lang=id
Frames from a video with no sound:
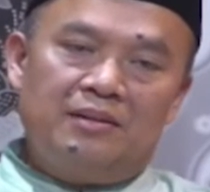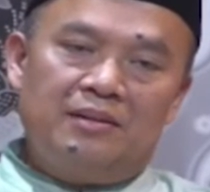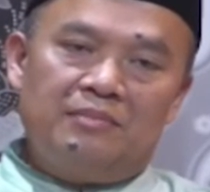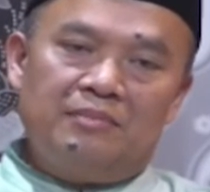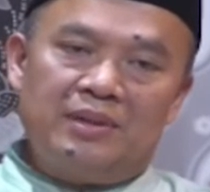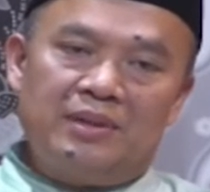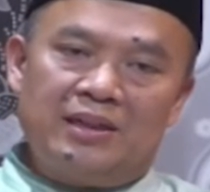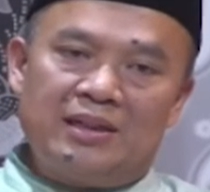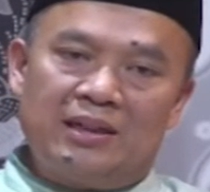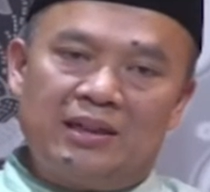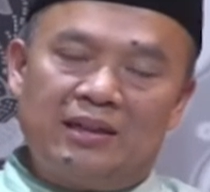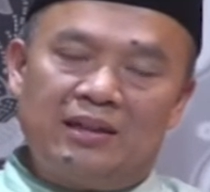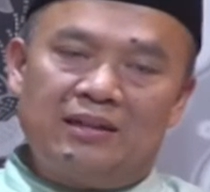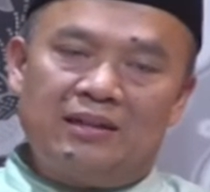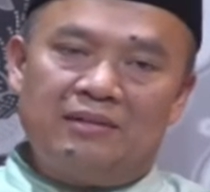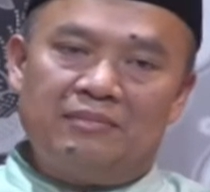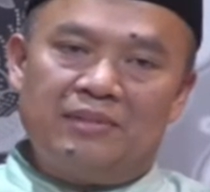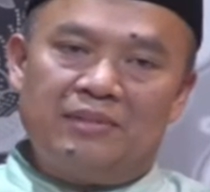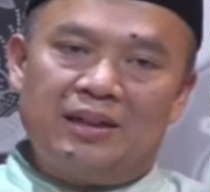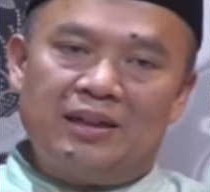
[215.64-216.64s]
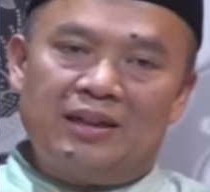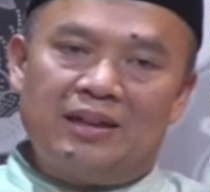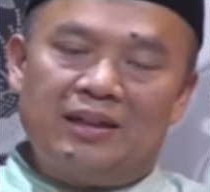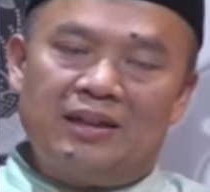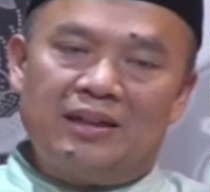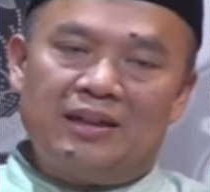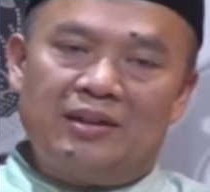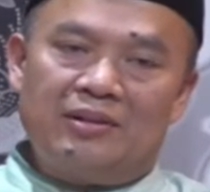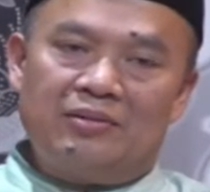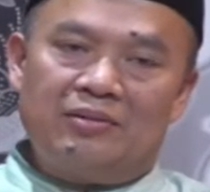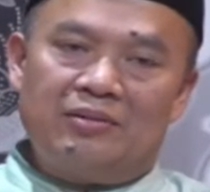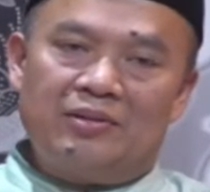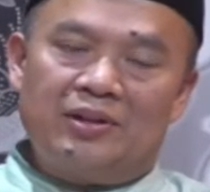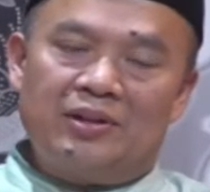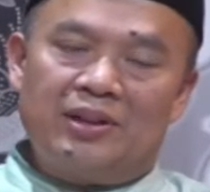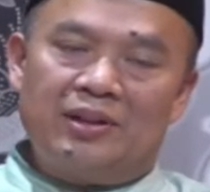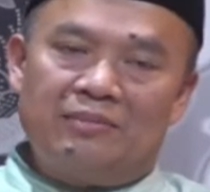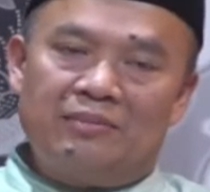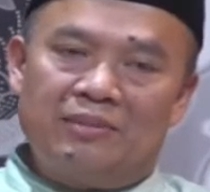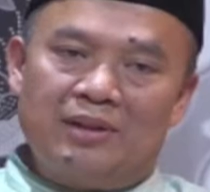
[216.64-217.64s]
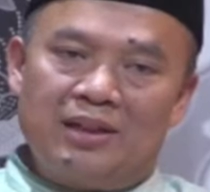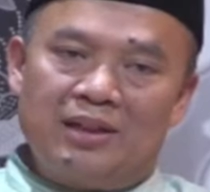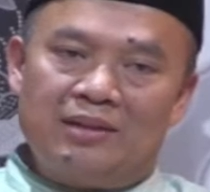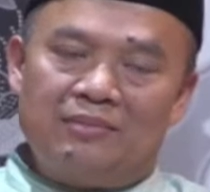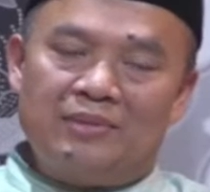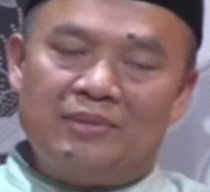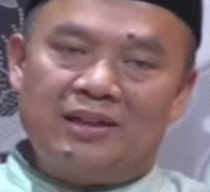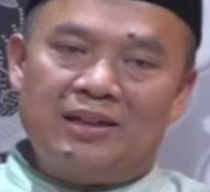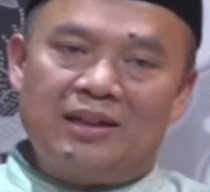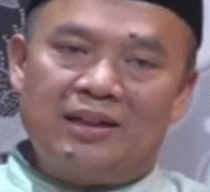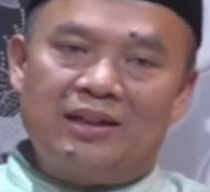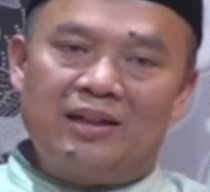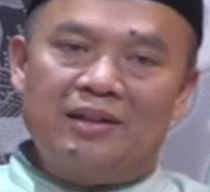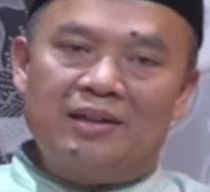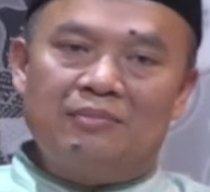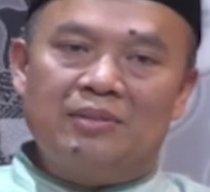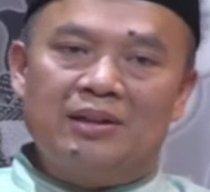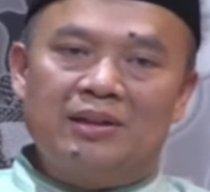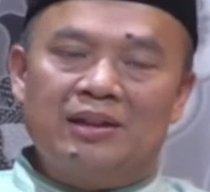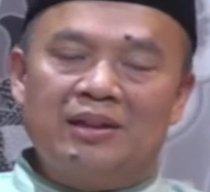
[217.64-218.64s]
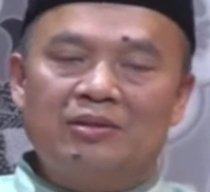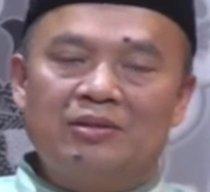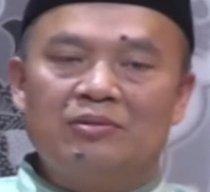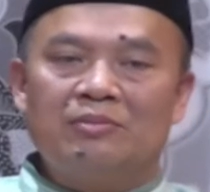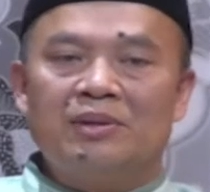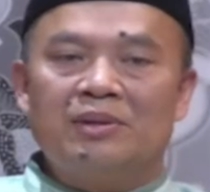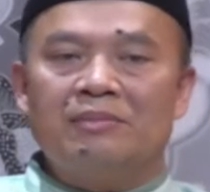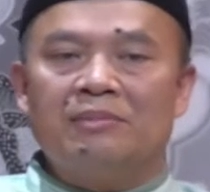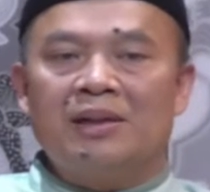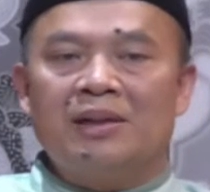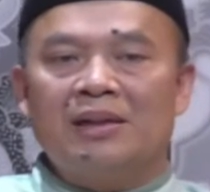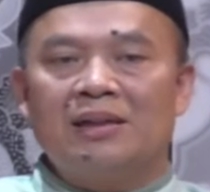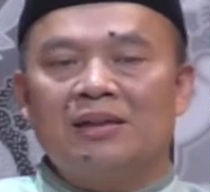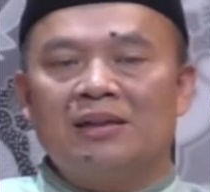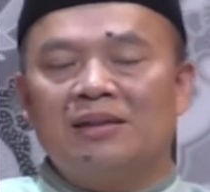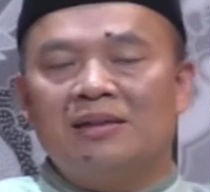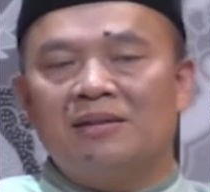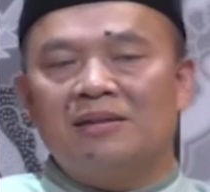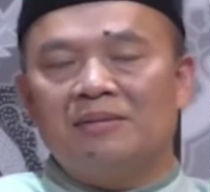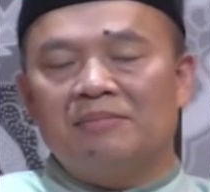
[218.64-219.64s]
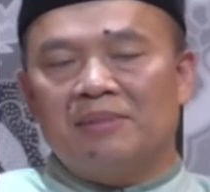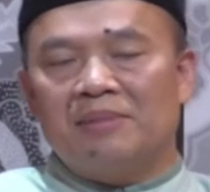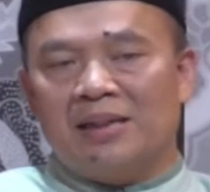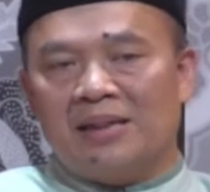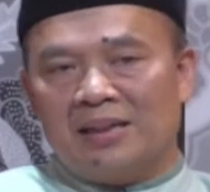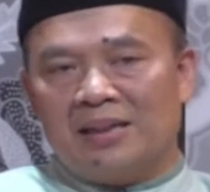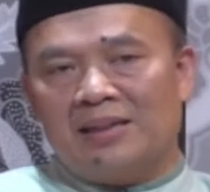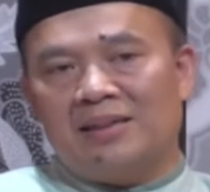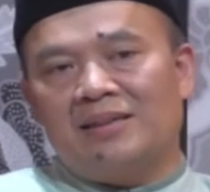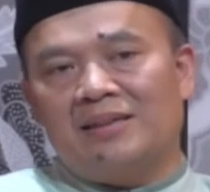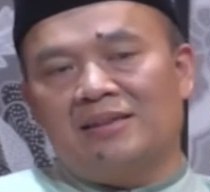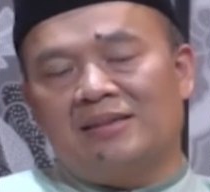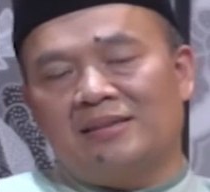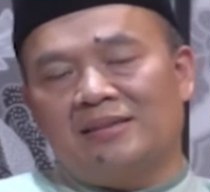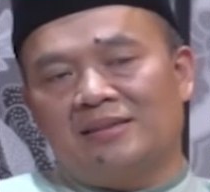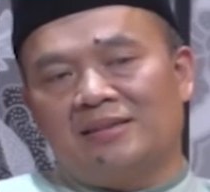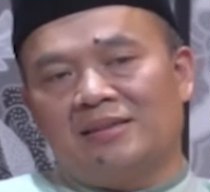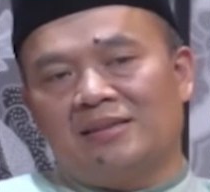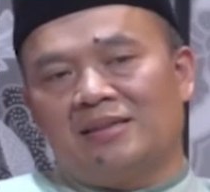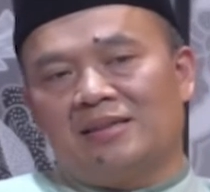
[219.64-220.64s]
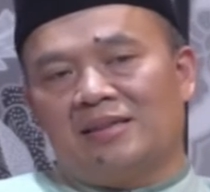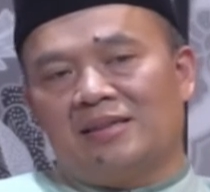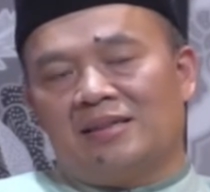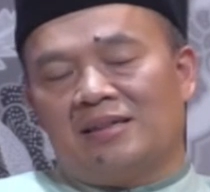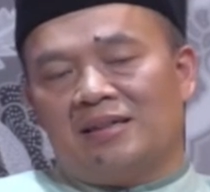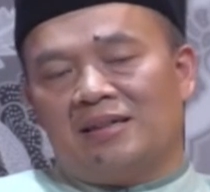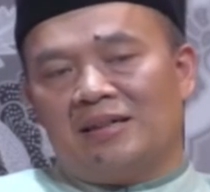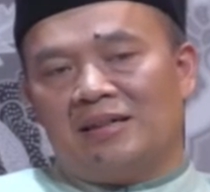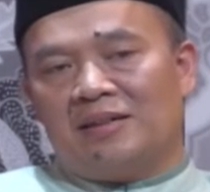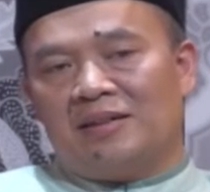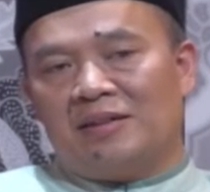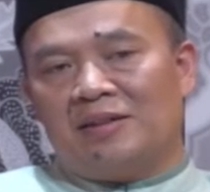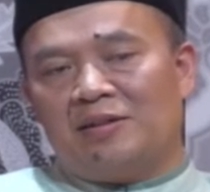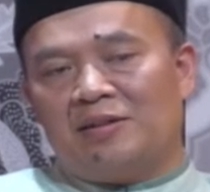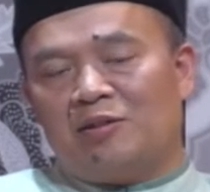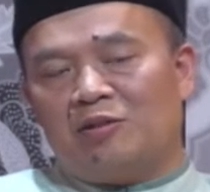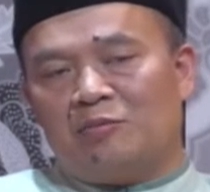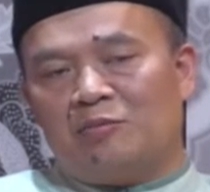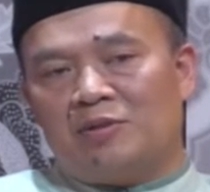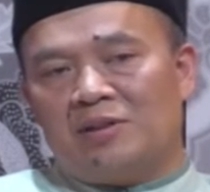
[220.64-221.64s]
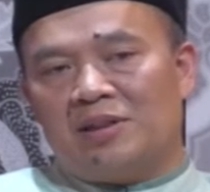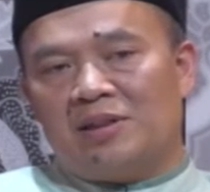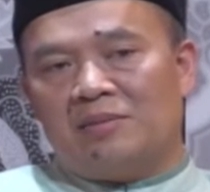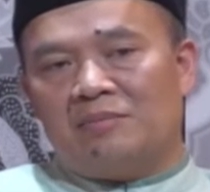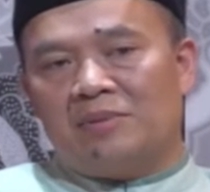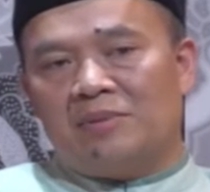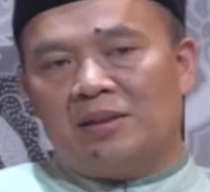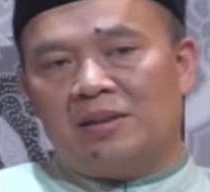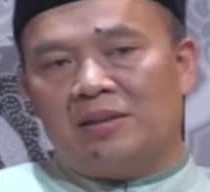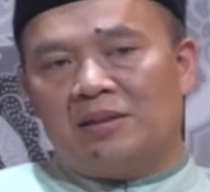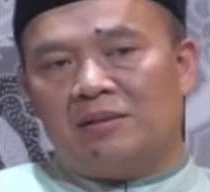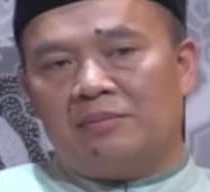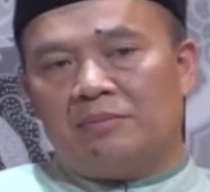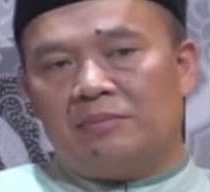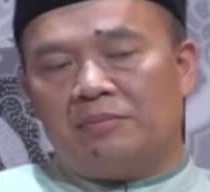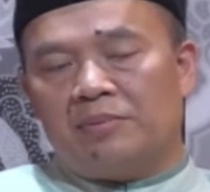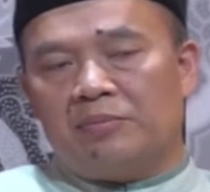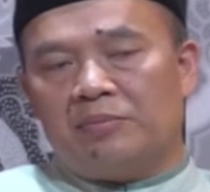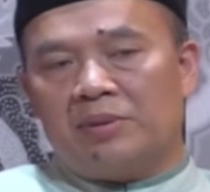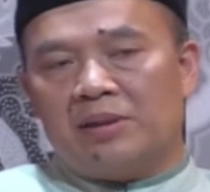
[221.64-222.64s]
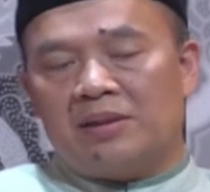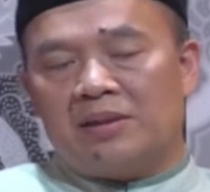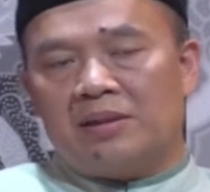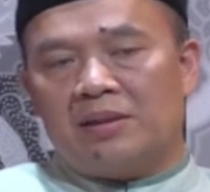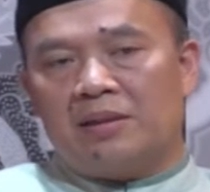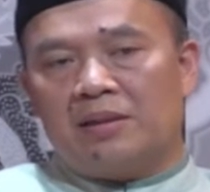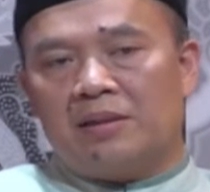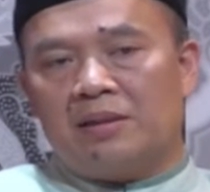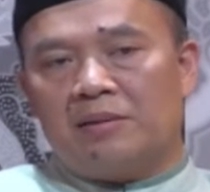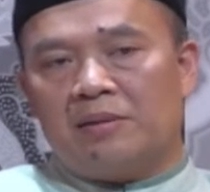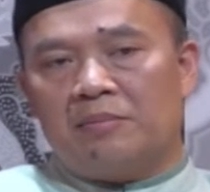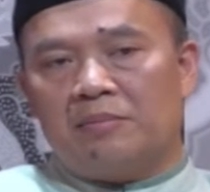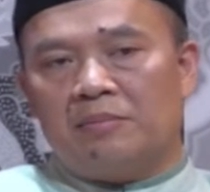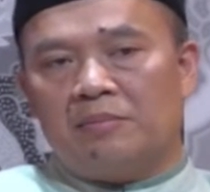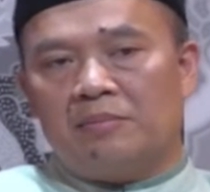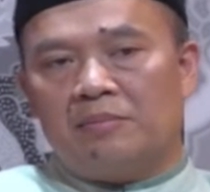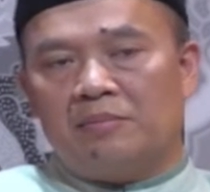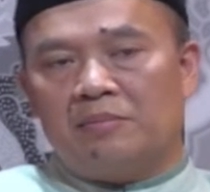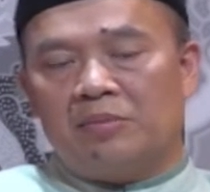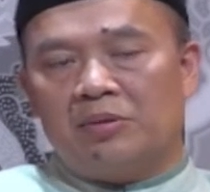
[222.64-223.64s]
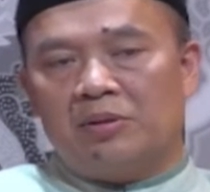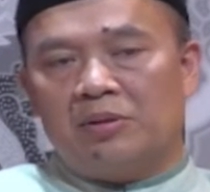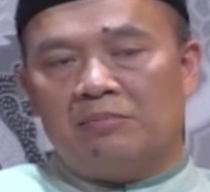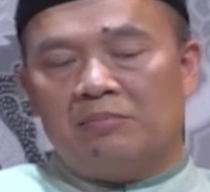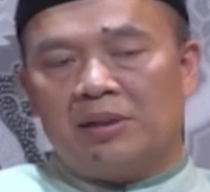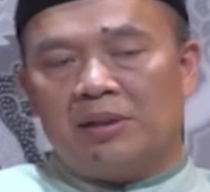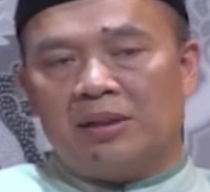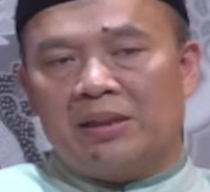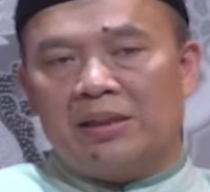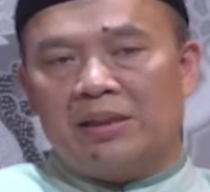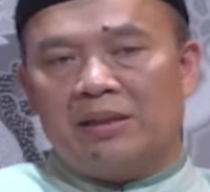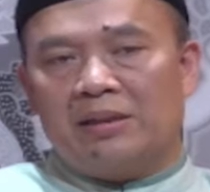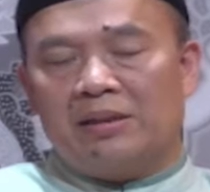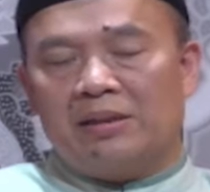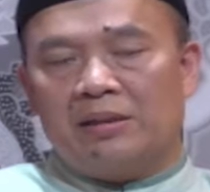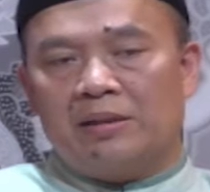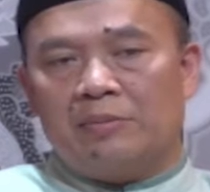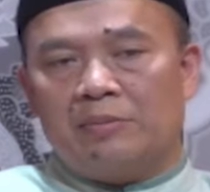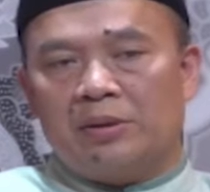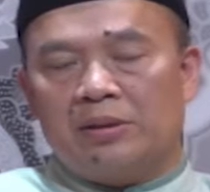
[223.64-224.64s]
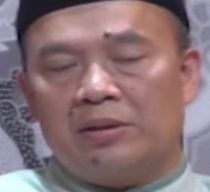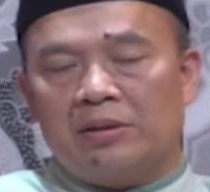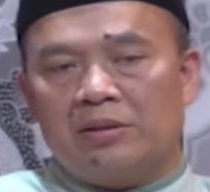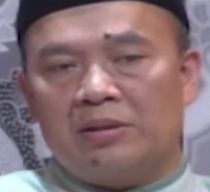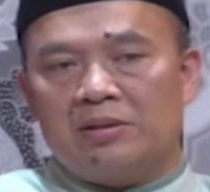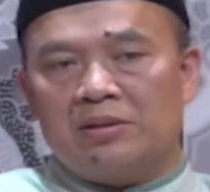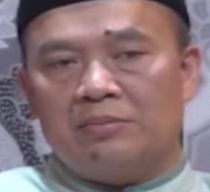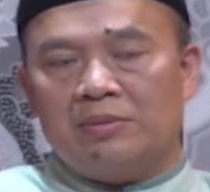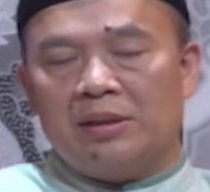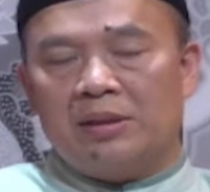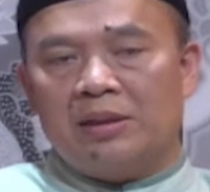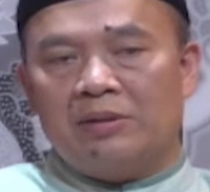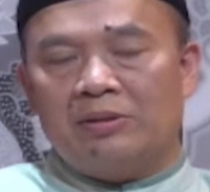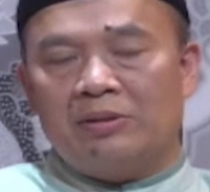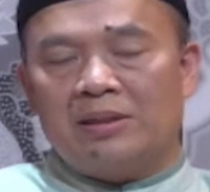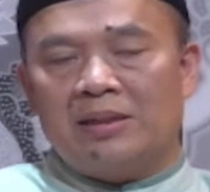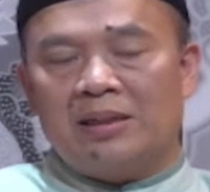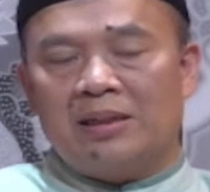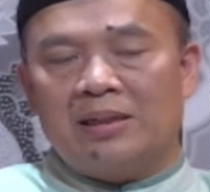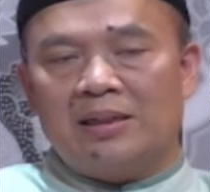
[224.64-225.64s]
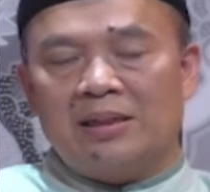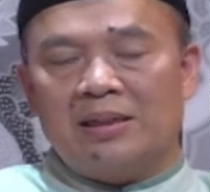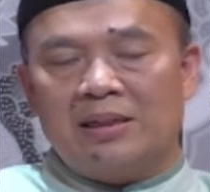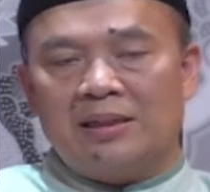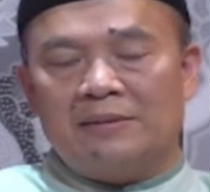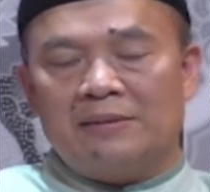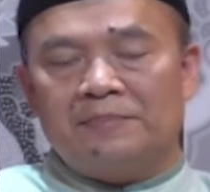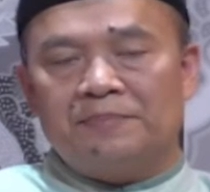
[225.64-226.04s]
Menjaga kebaikan itu hebat, menjaga hebat itu memang baik. Hadirin kaum muslimin, pemirsa Embun Pagi yang dirahmati Allah Subhanahu wa taala,